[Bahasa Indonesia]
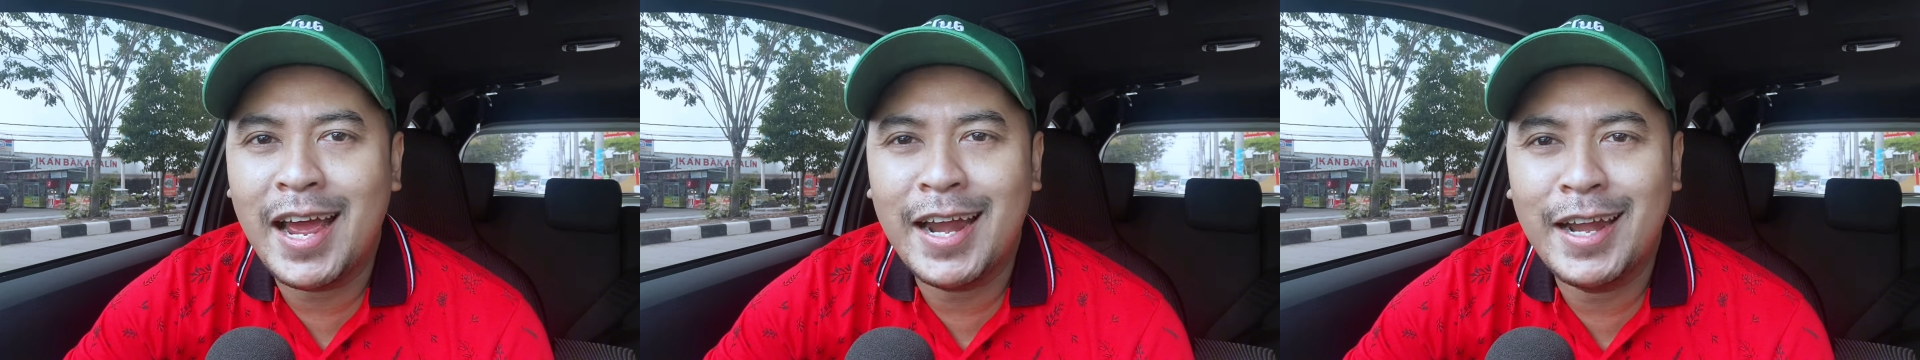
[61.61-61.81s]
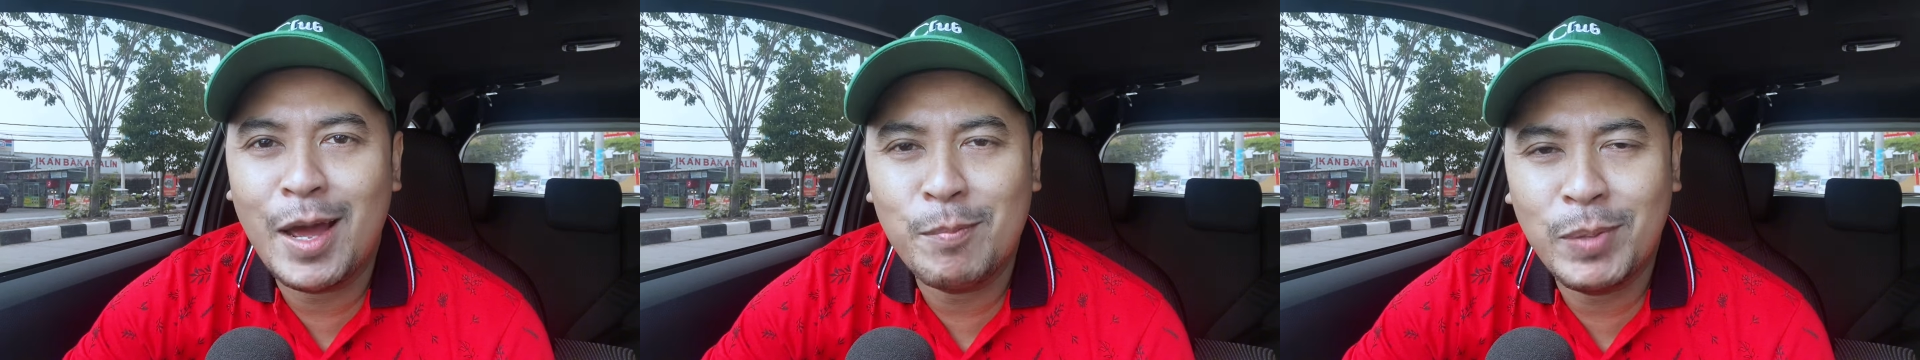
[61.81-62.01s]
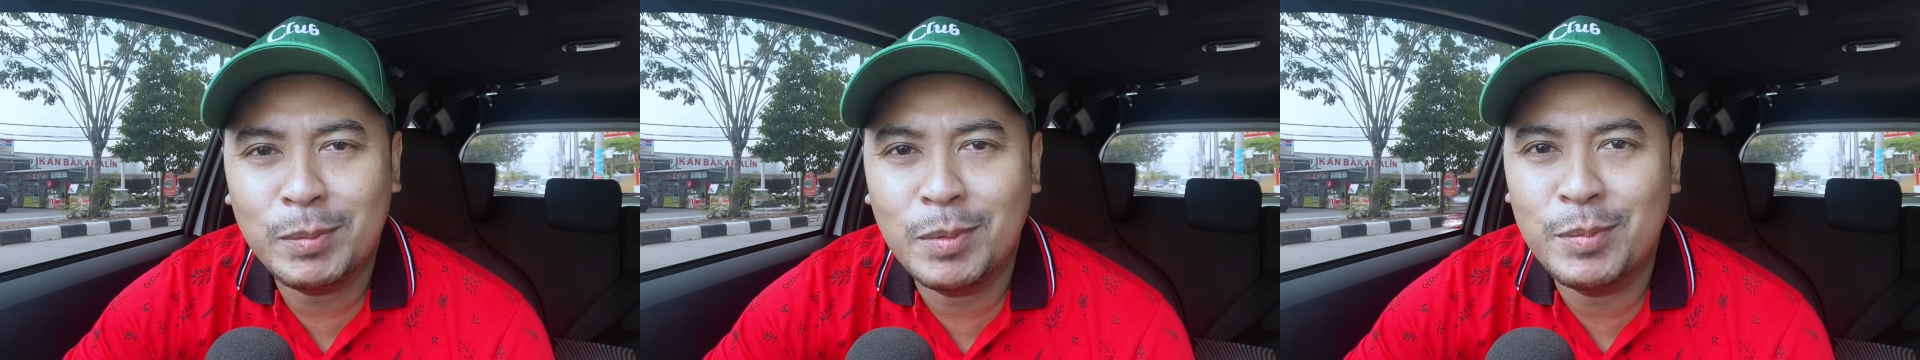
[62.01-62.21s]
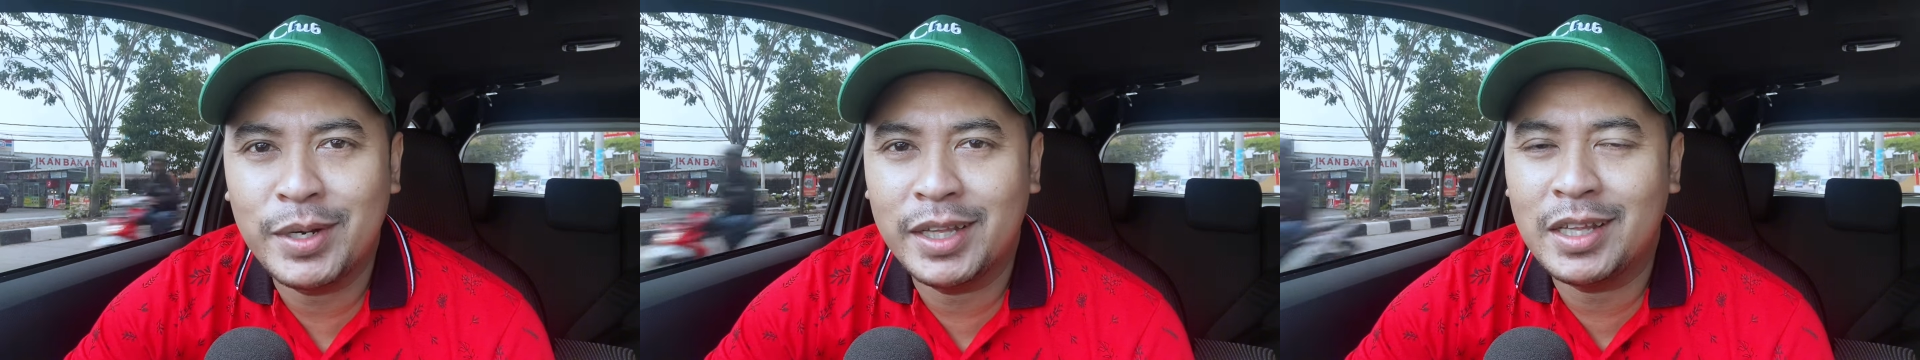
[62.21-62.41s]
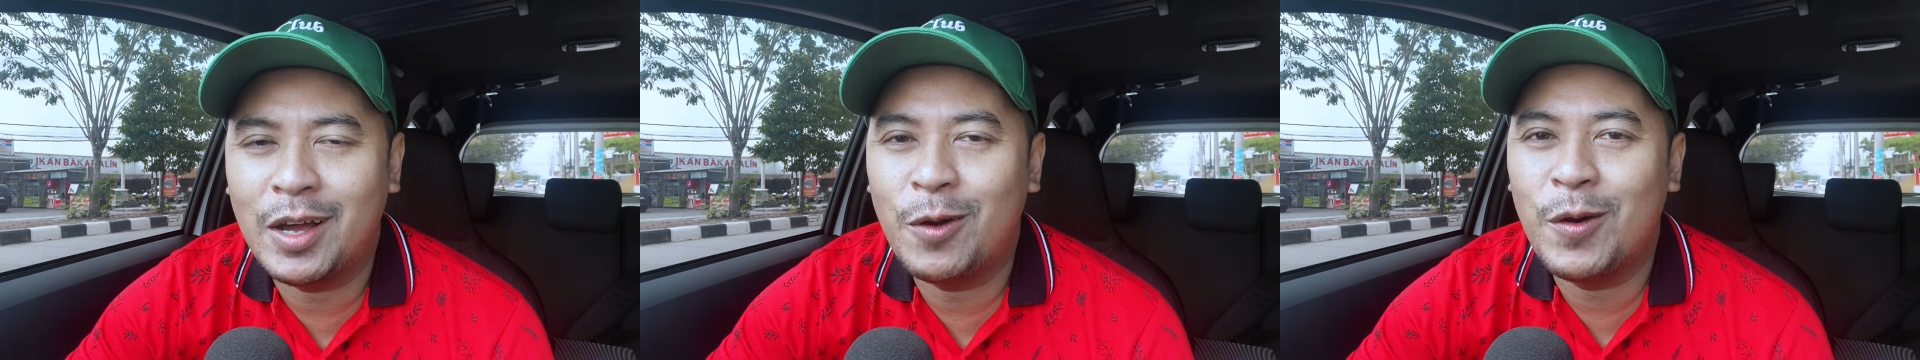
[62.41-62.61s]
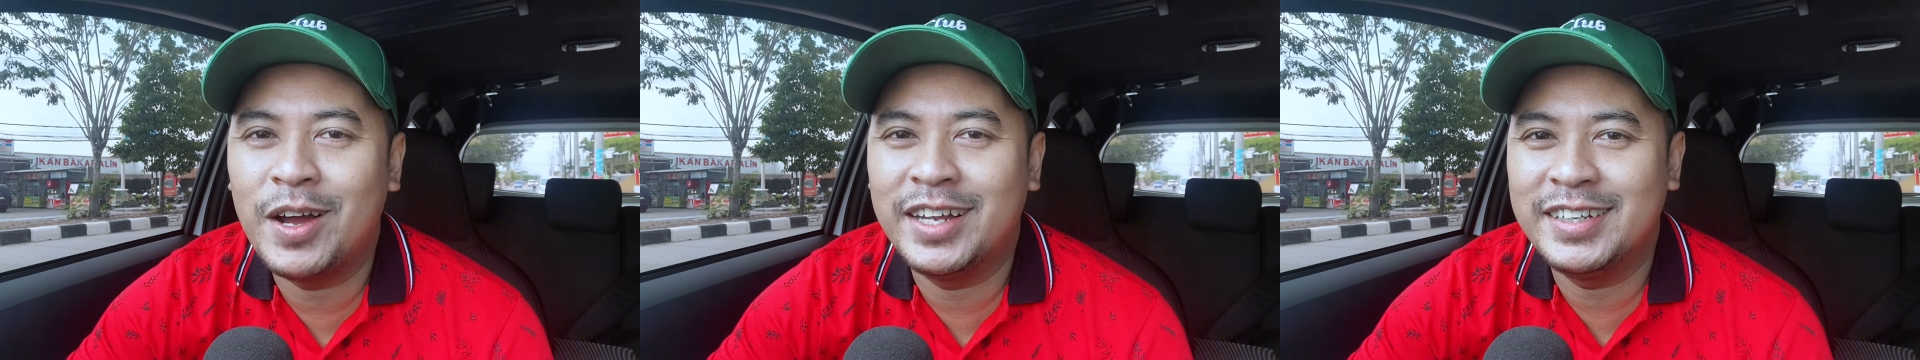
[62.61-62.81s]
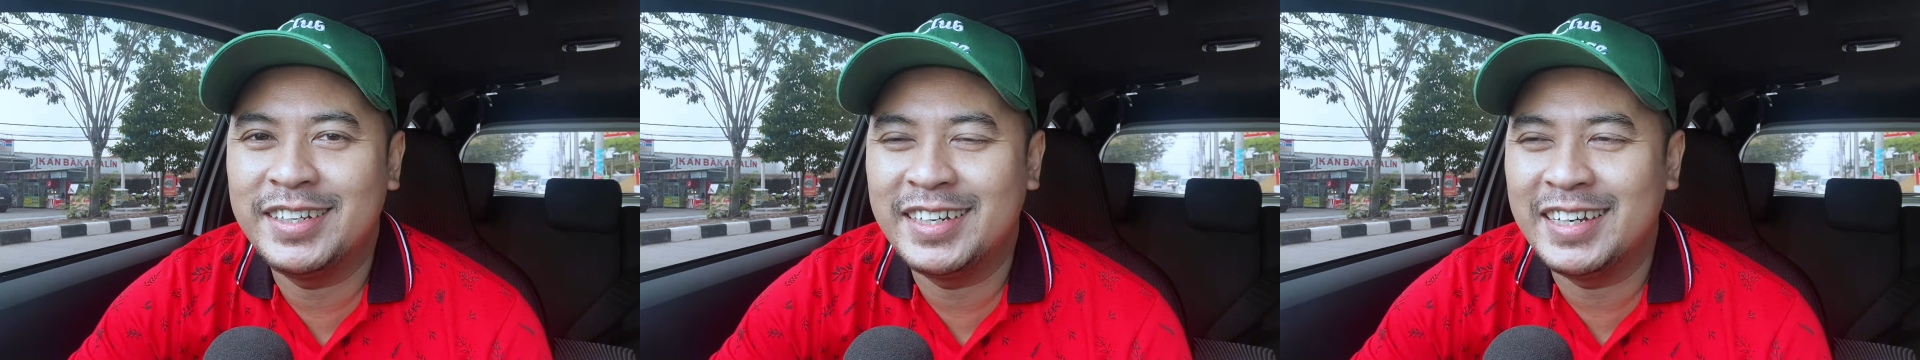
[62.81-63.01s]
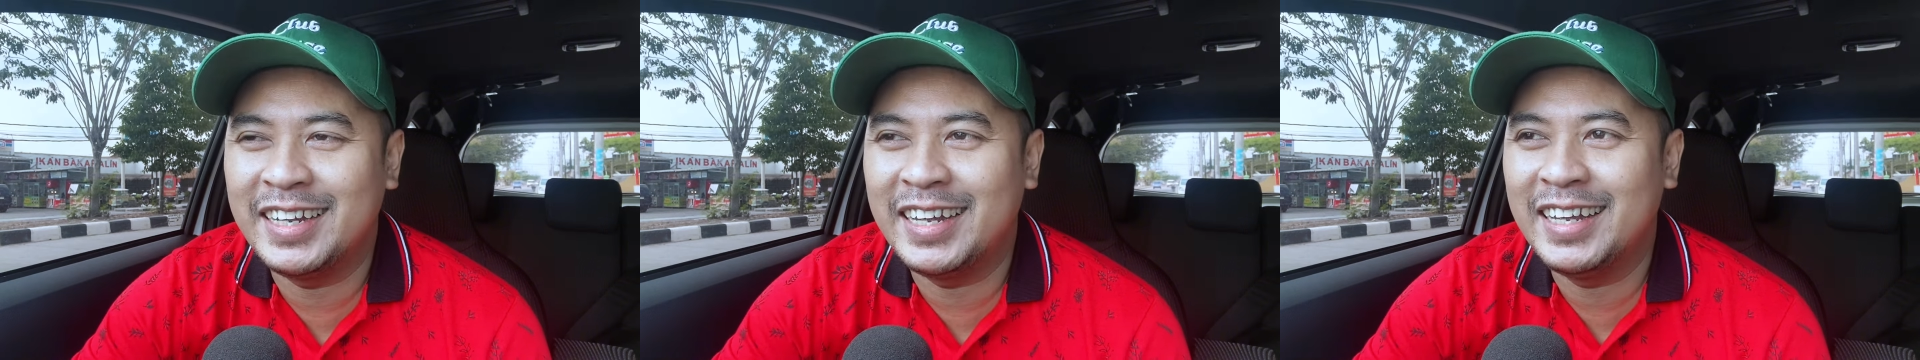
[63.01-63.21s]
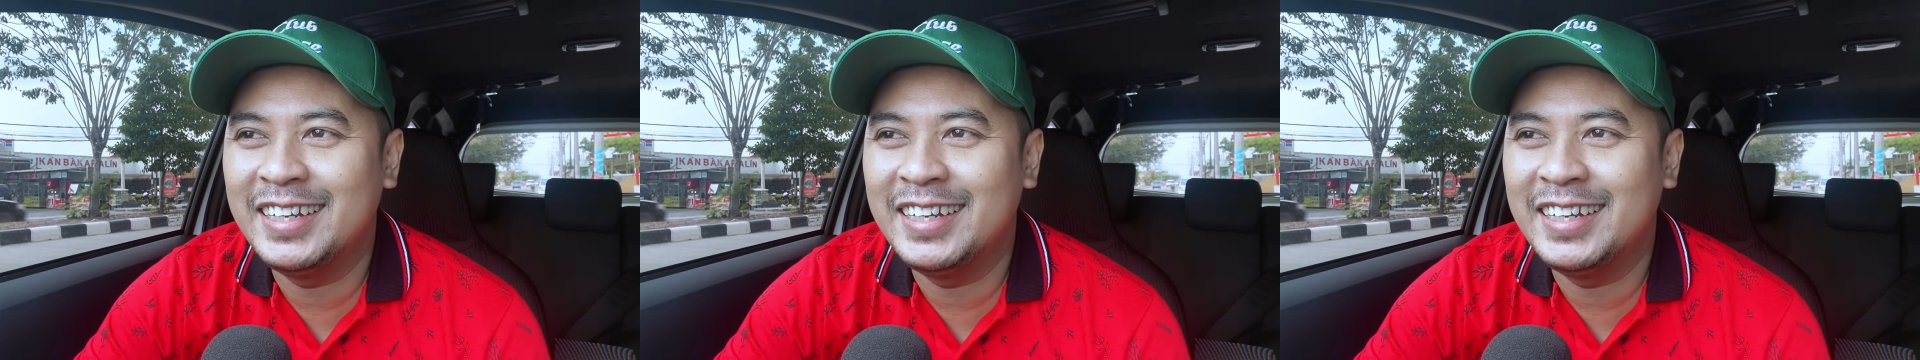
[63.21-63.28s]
akan dapat pemberitahuannya.